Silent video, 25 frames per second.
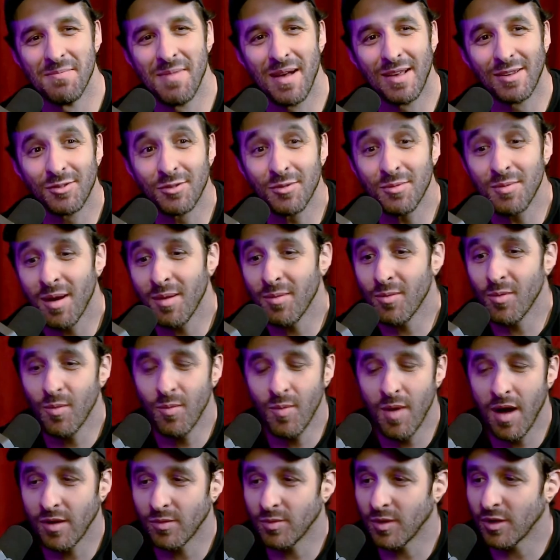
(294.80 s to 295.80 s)
mas uma,
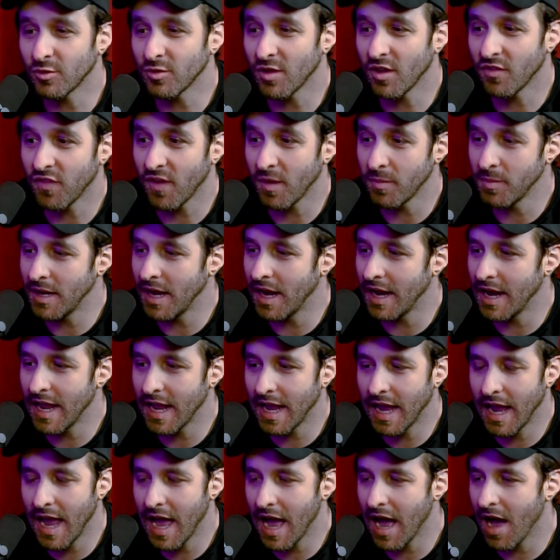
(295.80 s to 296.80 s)
uma, mas uma família
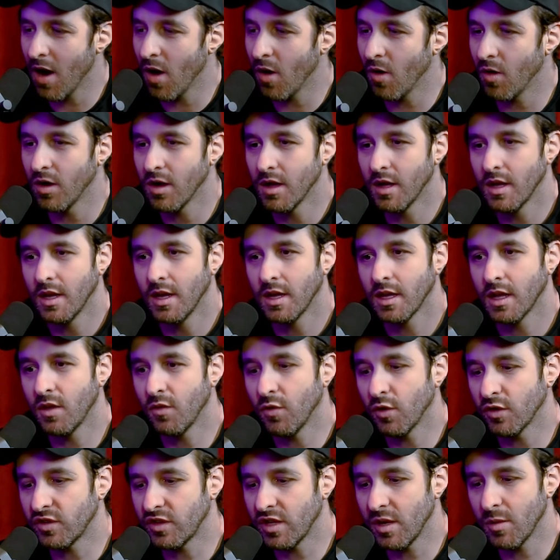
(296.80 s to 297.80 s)
legal, que
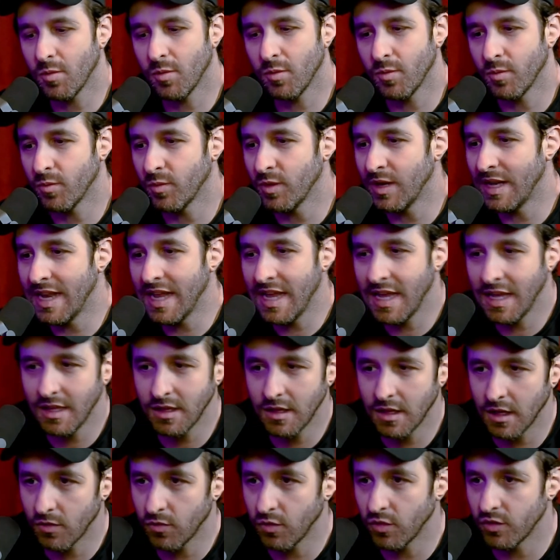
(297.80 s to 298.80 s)
você ah.
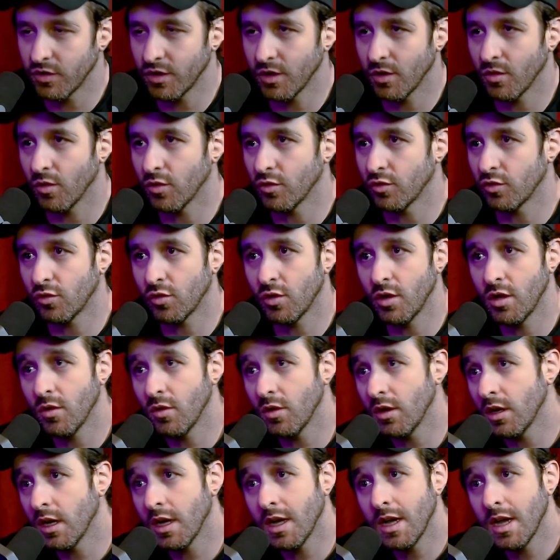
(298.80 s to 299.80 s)
linda que você
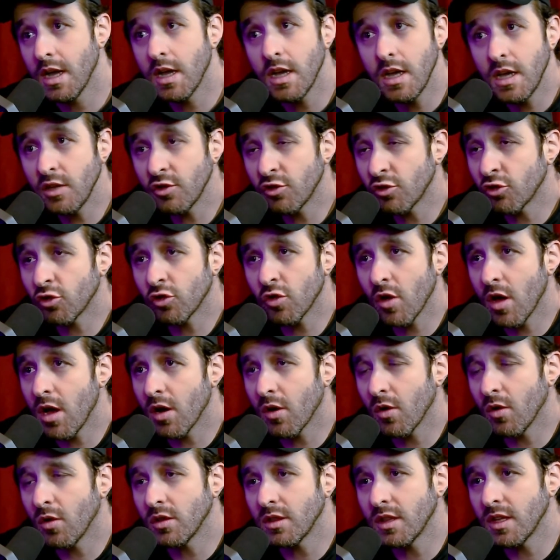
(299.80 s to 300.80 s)
construiu. E só
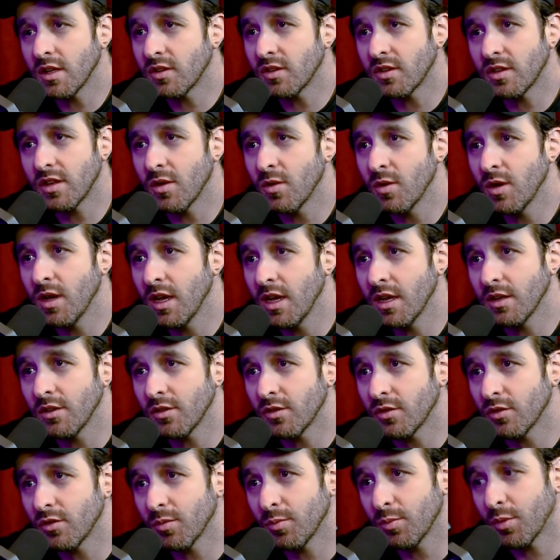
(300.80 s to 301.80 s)
aconteceu
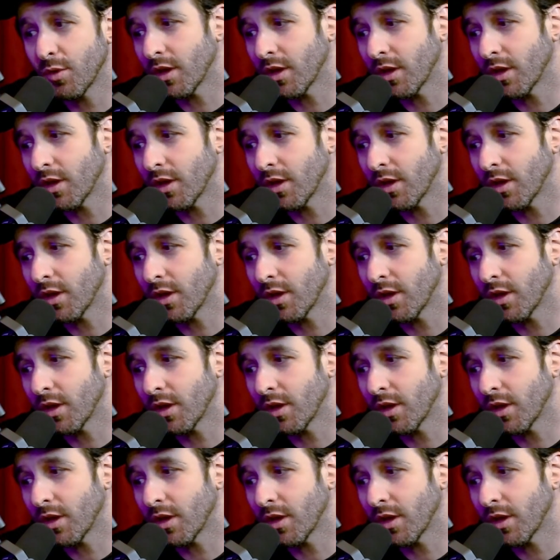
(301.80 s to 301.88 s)
isso